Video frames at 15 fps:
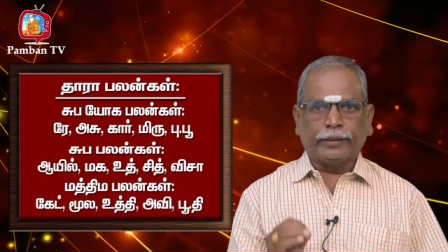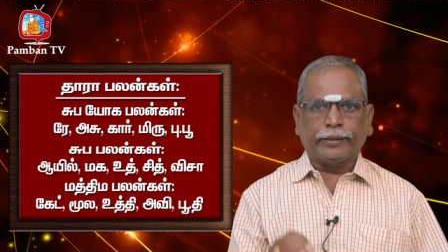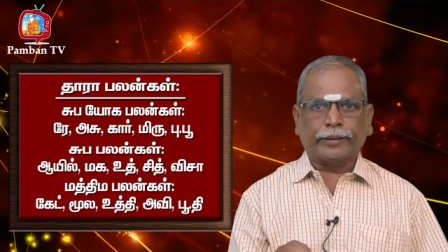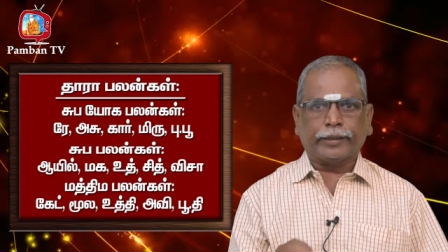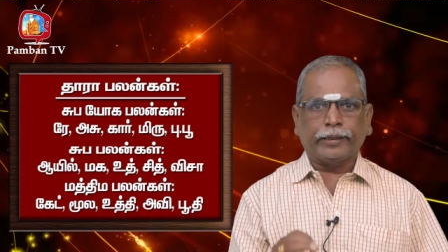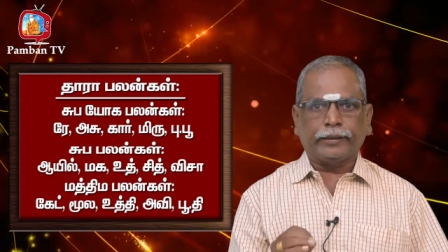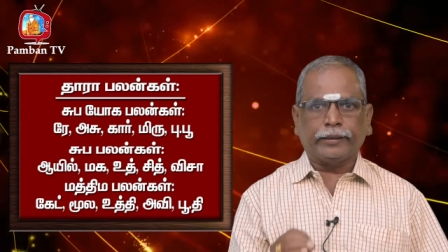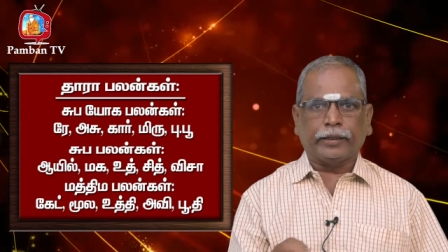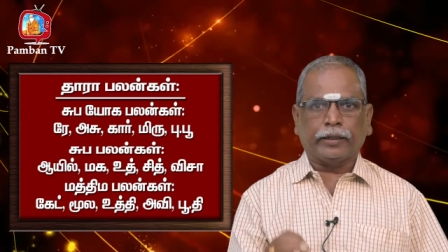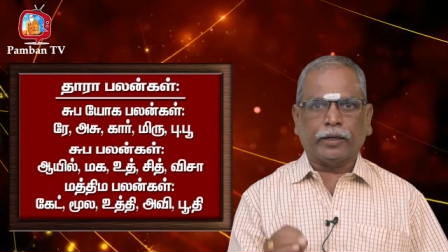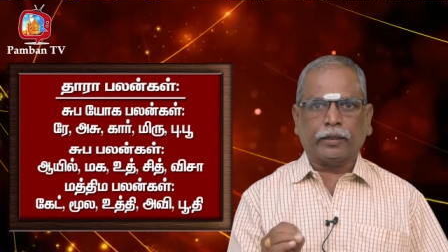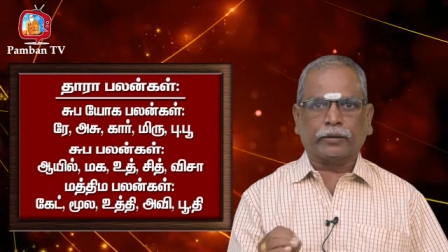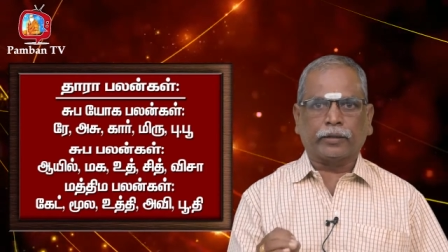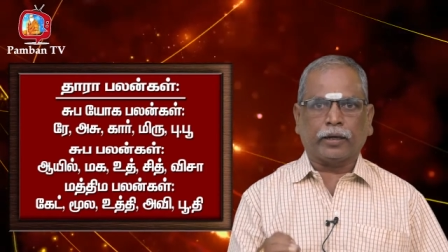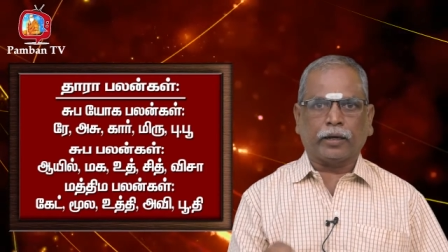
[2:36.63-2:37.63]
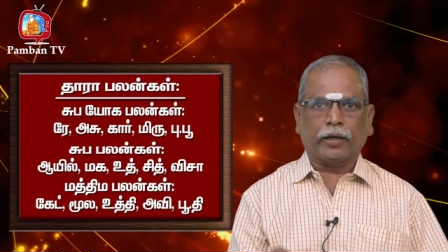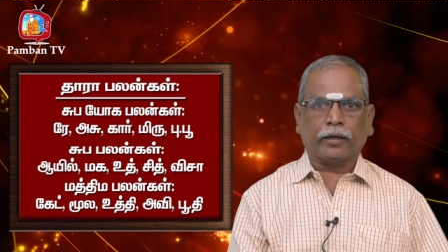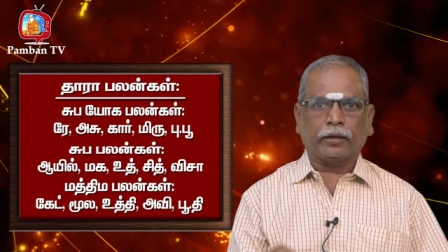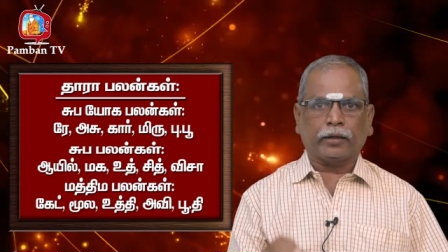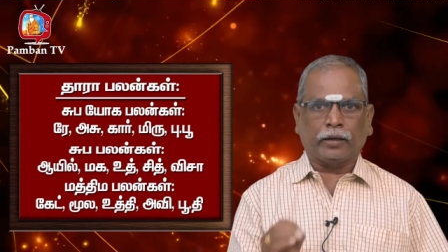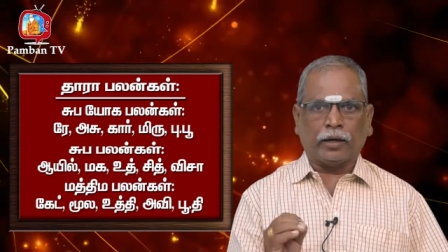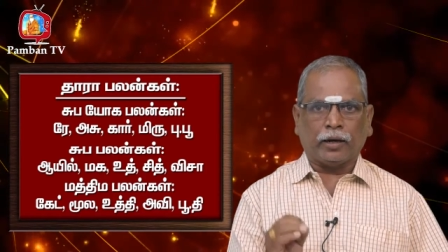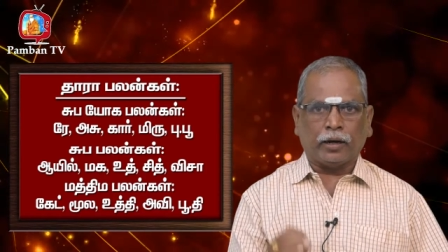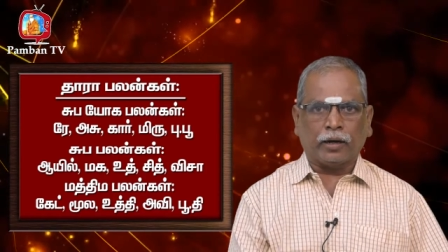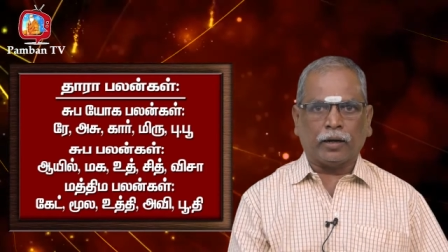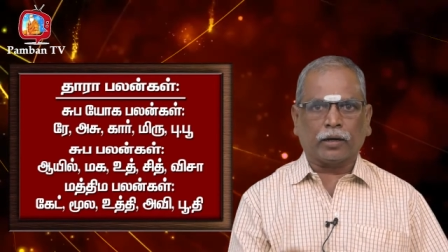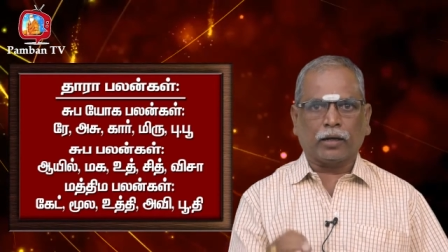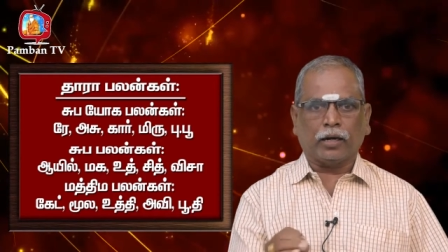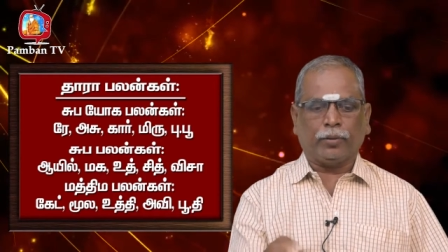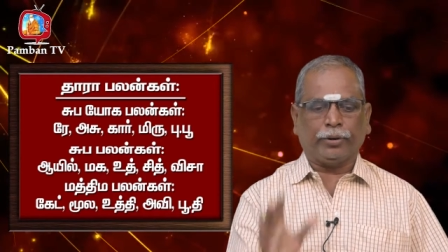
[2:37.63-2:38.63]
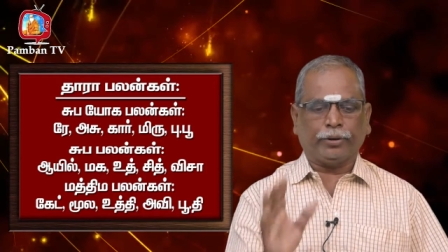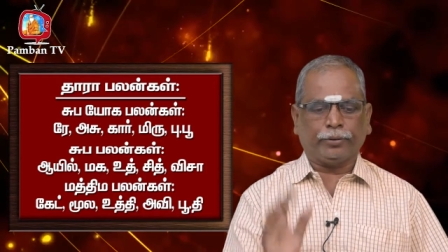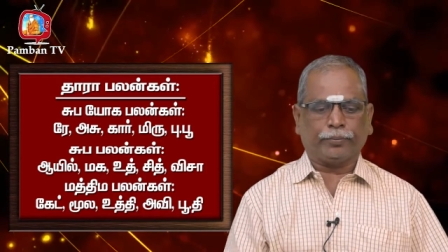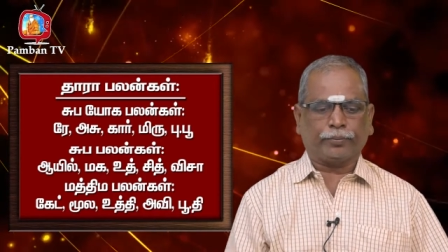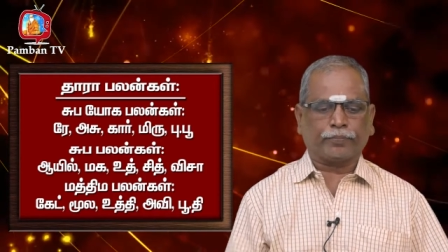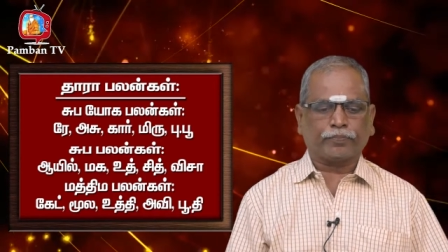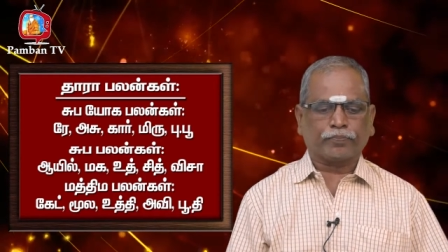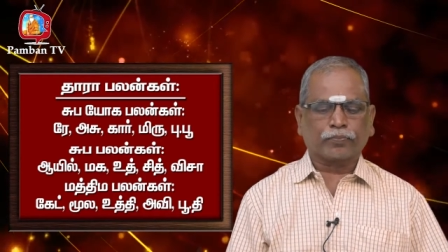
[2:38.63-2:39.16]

நிறைந்த நாட்களாக நாளாக அமையும்